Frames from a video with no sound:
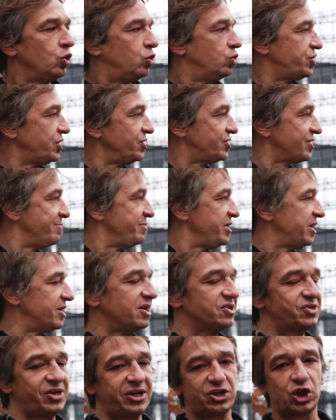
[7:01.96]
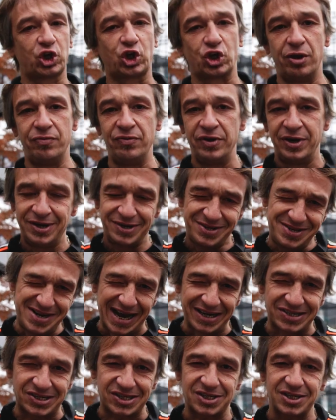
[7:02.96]
Und hinter mir, da seht ihr schon,
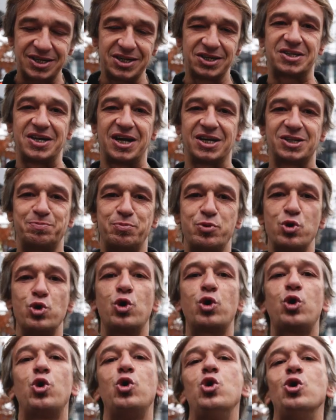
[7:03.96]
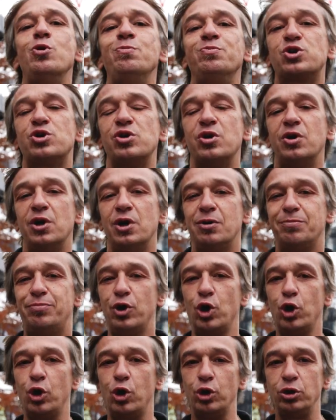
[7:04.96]
das ist das berühmt
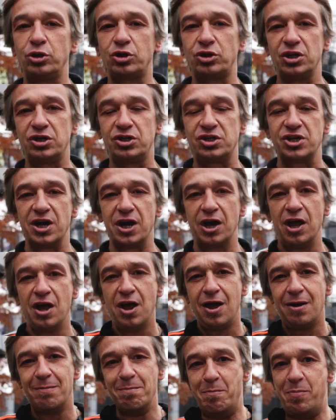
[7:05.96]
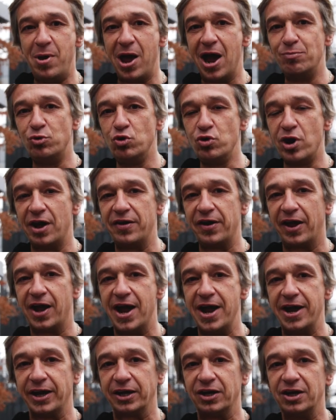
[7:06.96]
berüchtigte
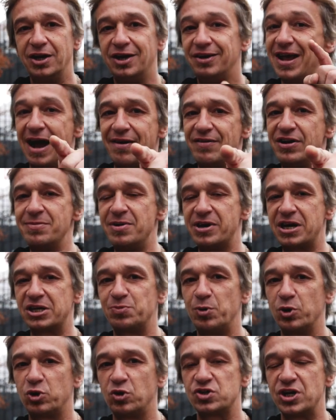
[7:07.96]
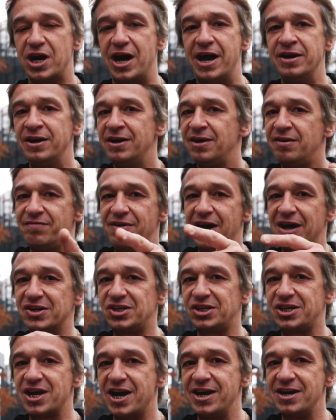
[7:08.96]
Bermuda-Dreieck. Da wird immer das Motto sein, wer
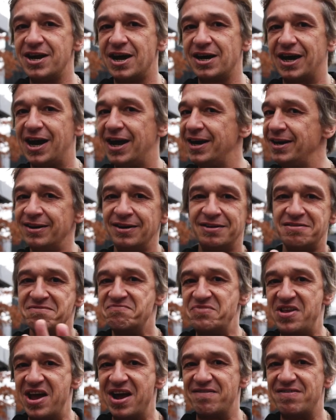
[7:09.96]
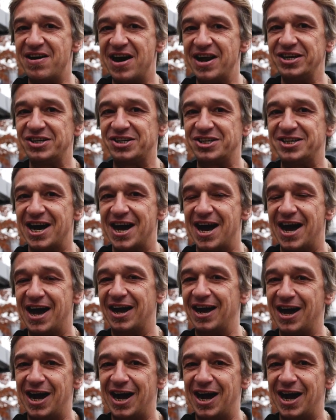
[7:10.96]
sich erinnern kann, der war nicht da.